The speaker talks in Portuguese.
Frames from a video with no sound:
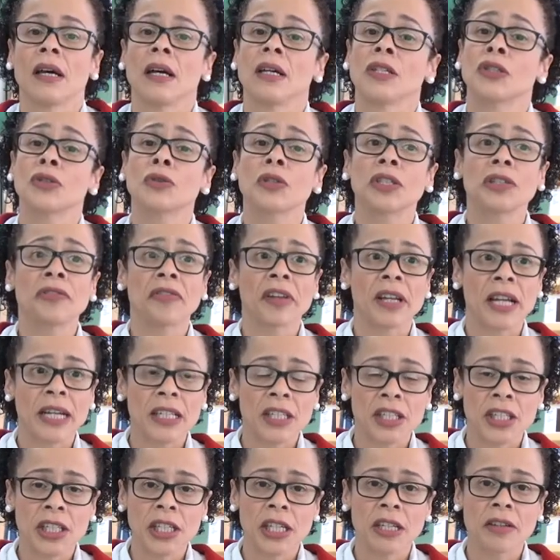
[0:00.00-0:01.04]

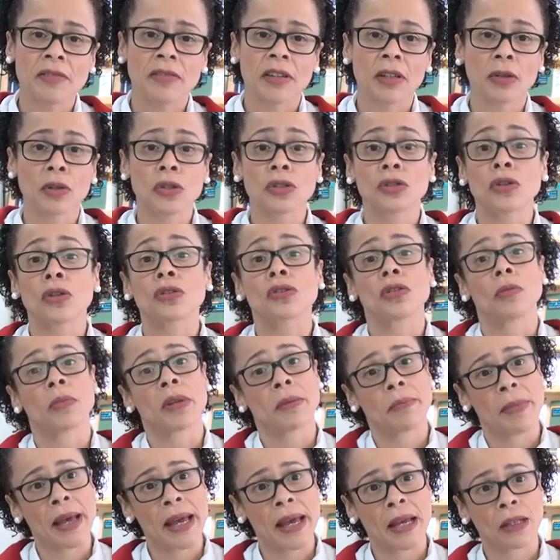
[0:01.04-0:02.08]
Justificativa, noções
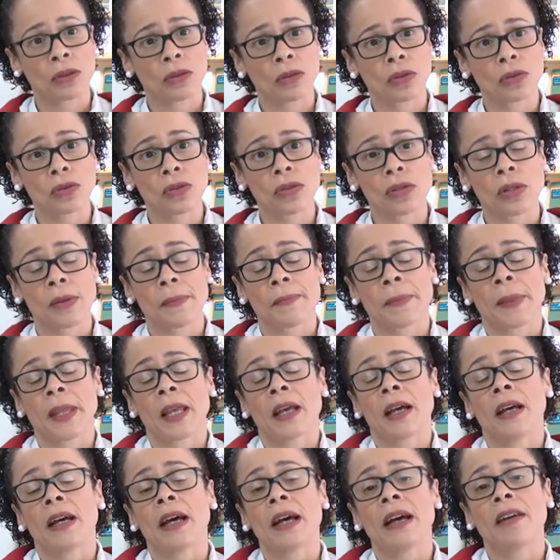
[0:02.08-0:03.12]
sobre métodos.
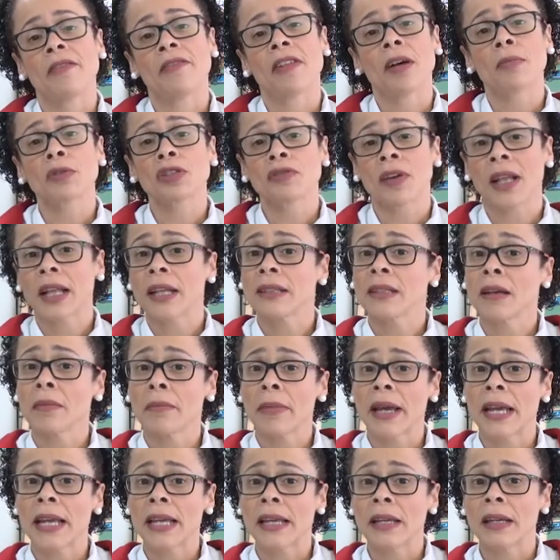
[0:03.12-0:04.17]
É, vamos falar
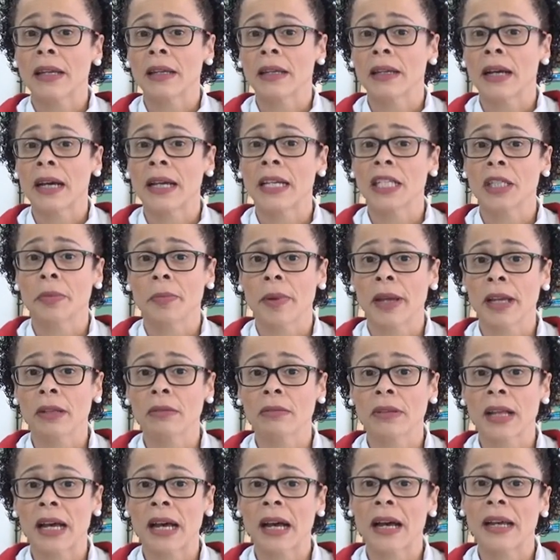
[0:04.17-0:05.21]
também a
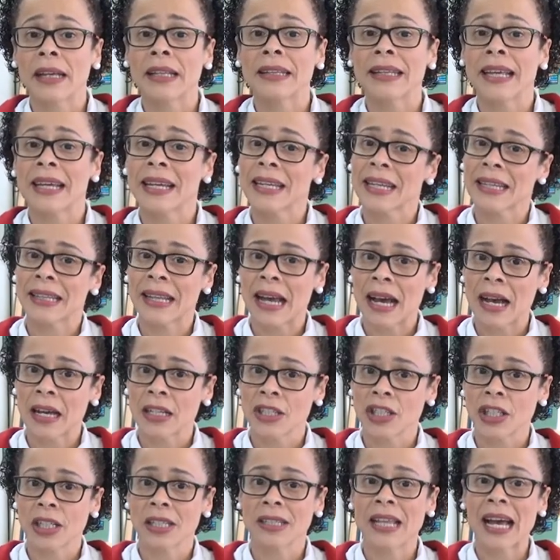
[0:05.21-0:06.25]
respeito da
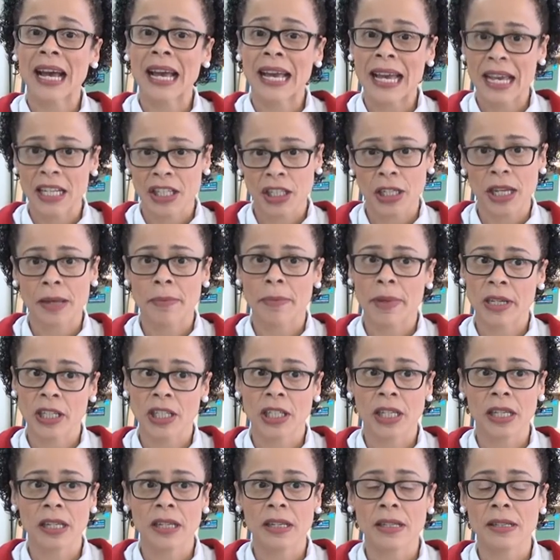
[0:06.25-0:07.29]
integridade e da ética em
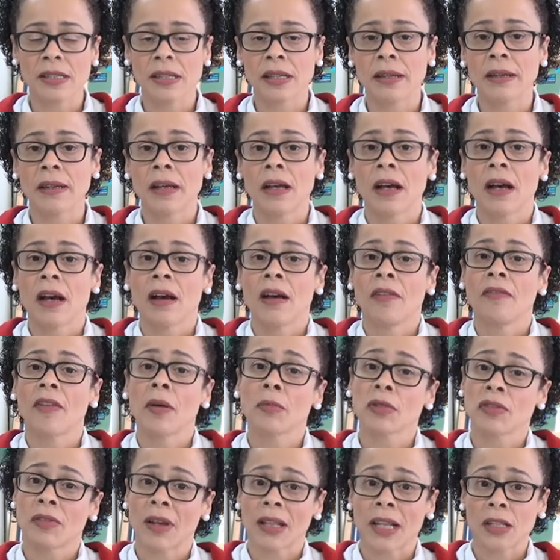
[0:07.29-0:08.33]
pesquisa.
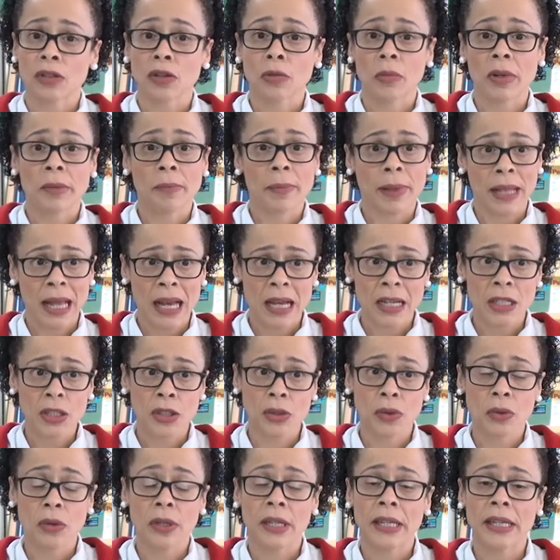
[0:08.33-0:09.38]
Vamos falar sobre
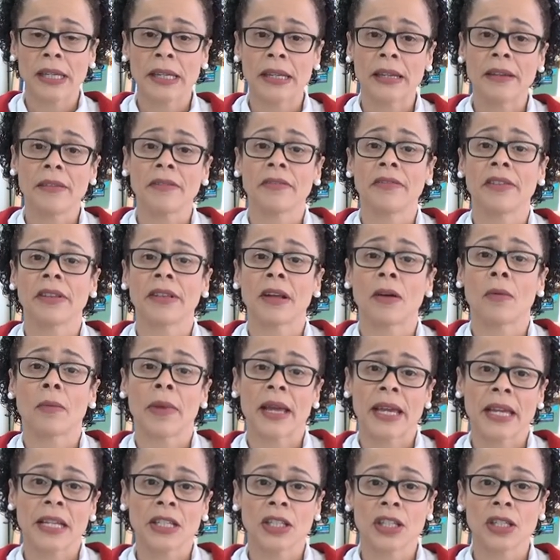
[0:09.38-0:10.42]
plágio e,
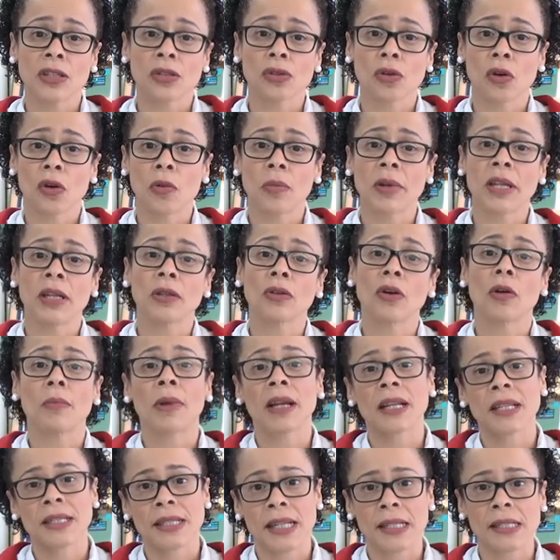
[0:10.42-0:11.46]
finalmente, sobre
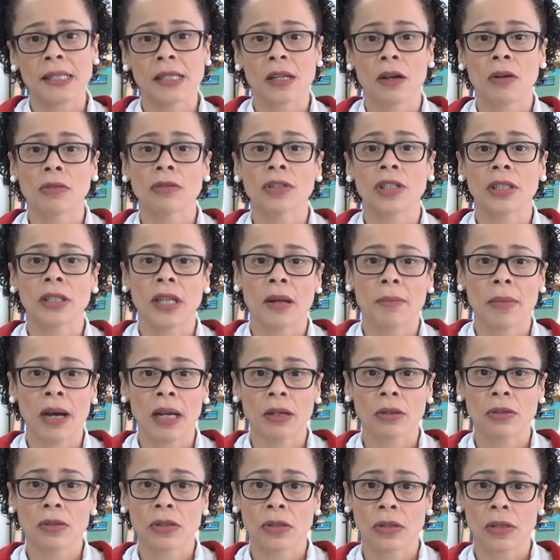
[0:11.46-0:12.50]
normalização de
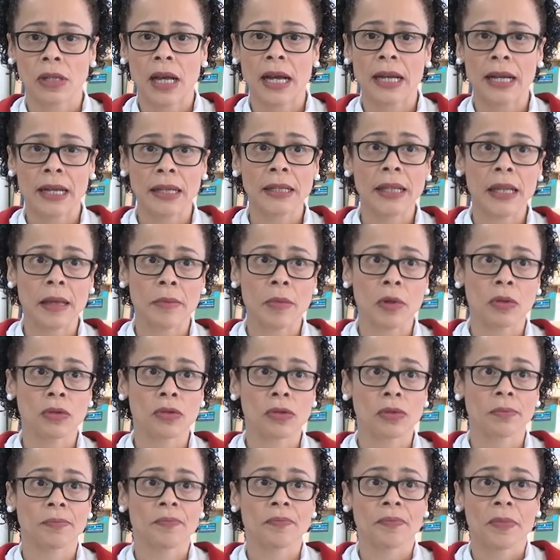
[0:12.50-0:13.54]
trabalhos
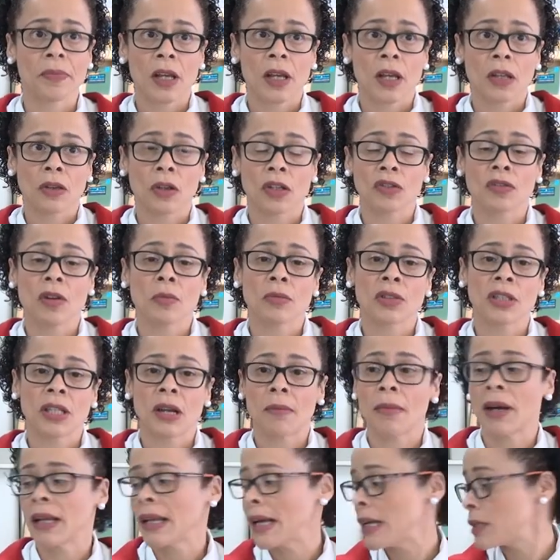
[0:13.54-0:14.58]
acadêmicos. Nós vamos
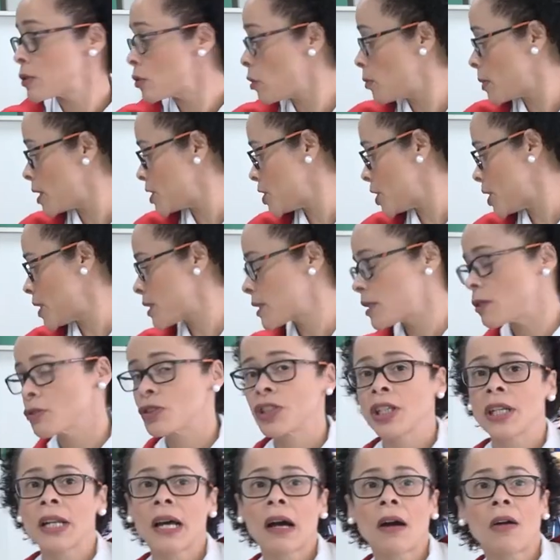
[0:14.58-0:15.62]
trabalhar sobre a direção
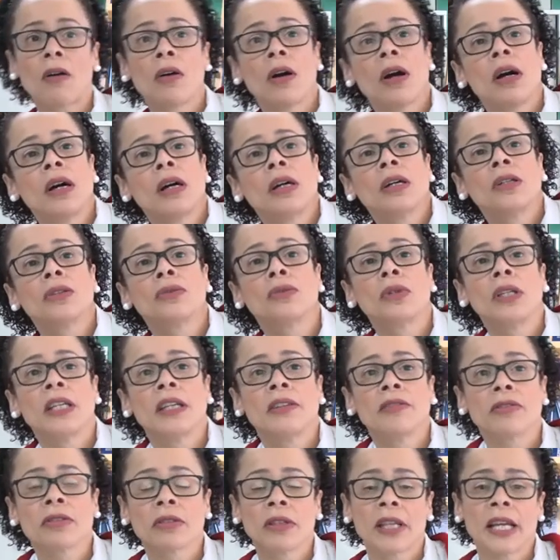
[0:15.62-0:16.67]
geral do
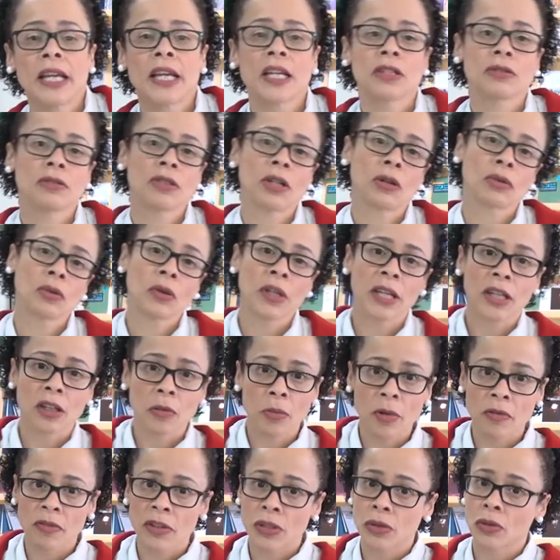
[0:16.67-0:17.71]
livro texto de autoria
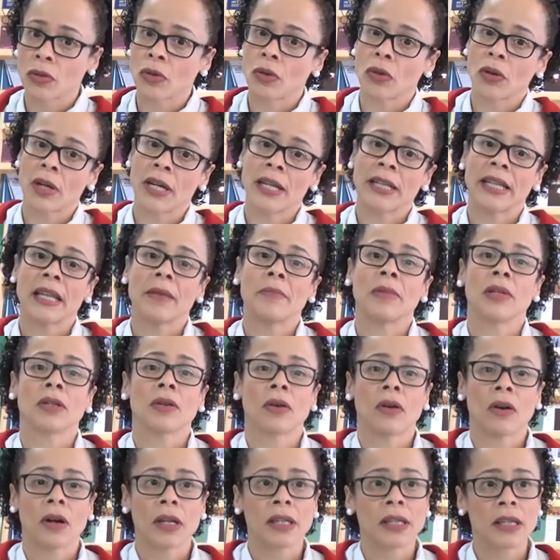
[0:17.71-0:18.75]
do professor René
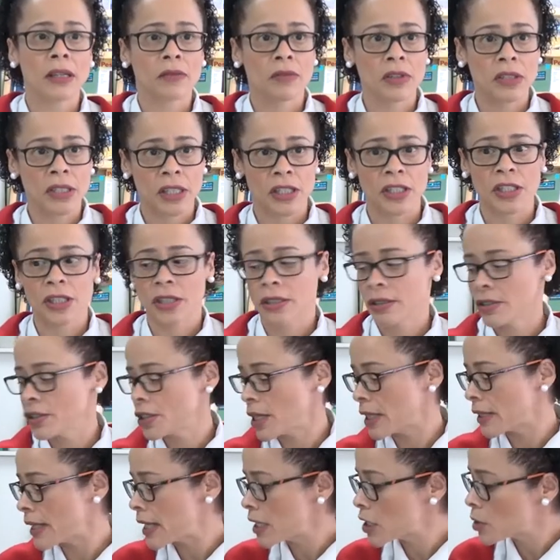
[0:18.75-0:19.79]
Biroc, que vocês
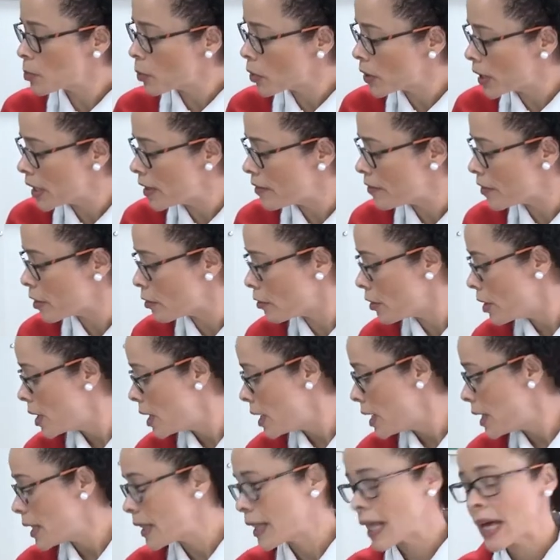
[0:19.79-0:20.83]
já têm disponível
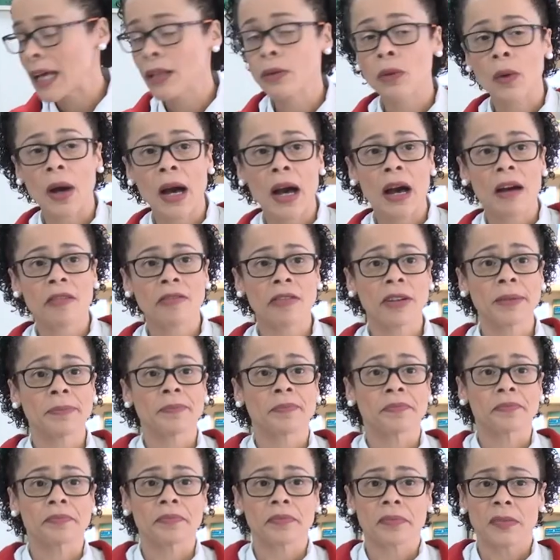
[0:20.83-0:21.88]
lá no AVA,
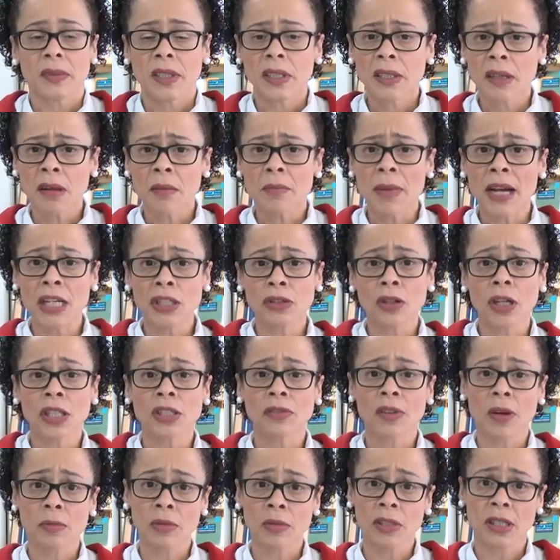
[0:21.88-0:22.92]
mas
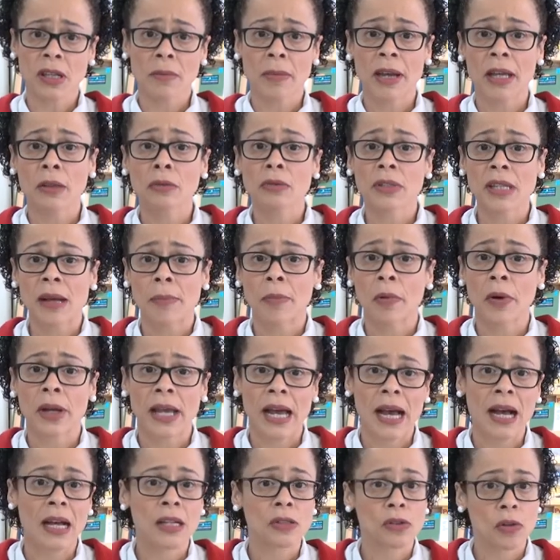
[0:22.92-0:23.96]
nós vamos também nos
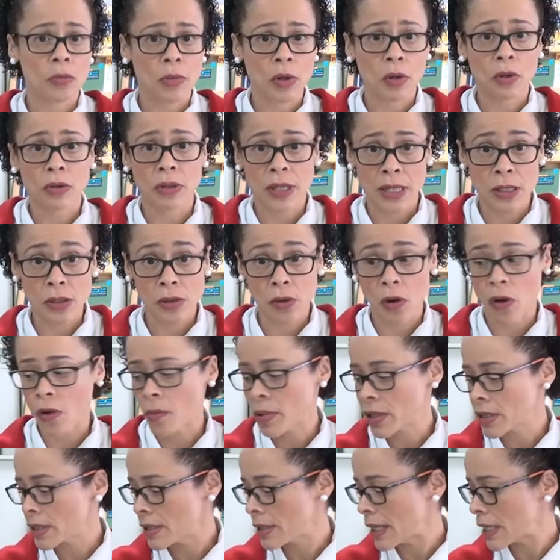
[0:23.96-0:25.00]
apoiar sobre outras
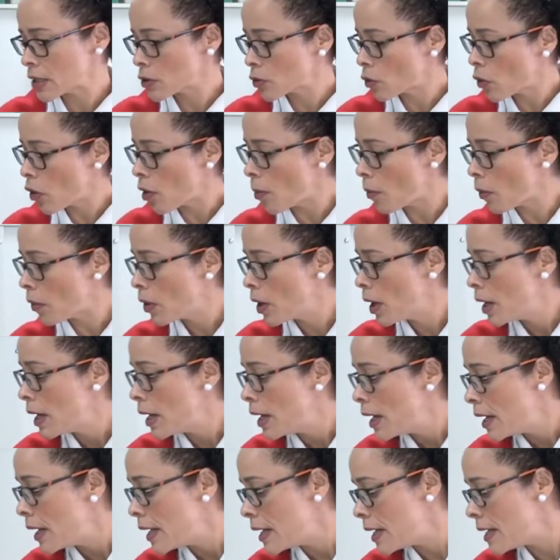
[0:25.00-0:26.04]
obras, tais como
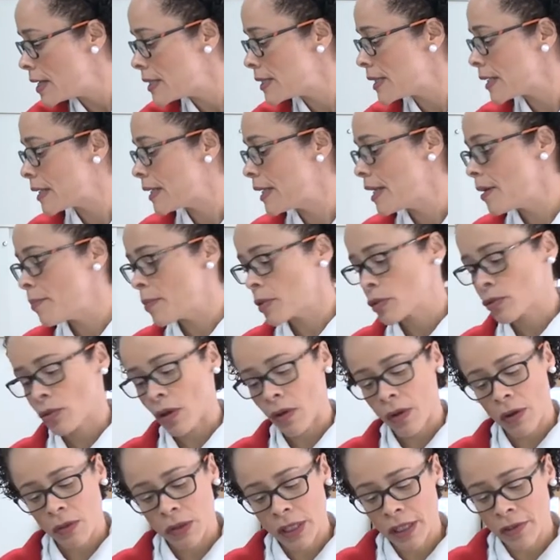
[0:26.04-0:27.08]
esse aqui,
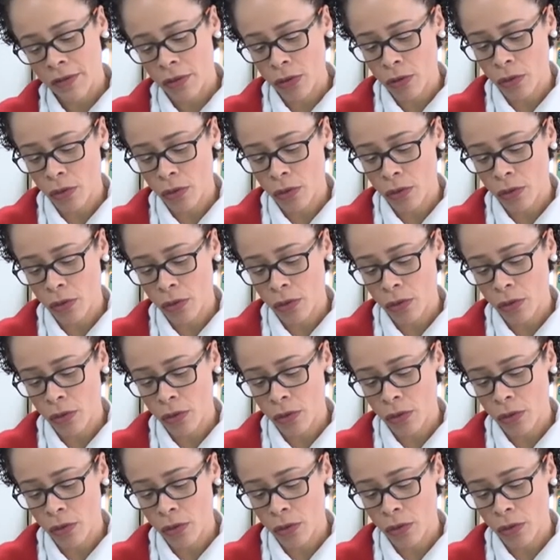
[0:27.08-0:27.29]
pessoal, é o livro